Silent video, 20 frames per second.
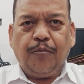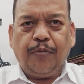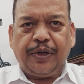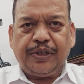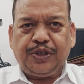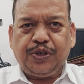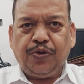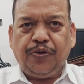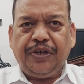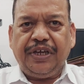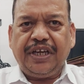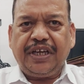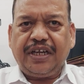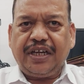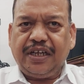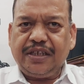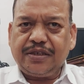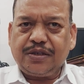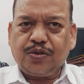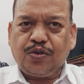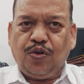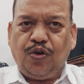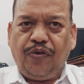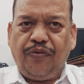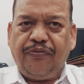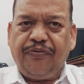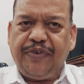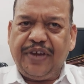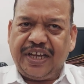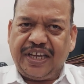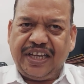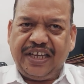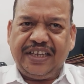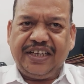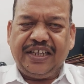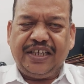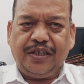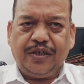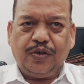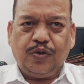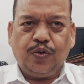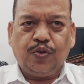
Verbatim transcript: बचे हुए खस को फेंके नहीं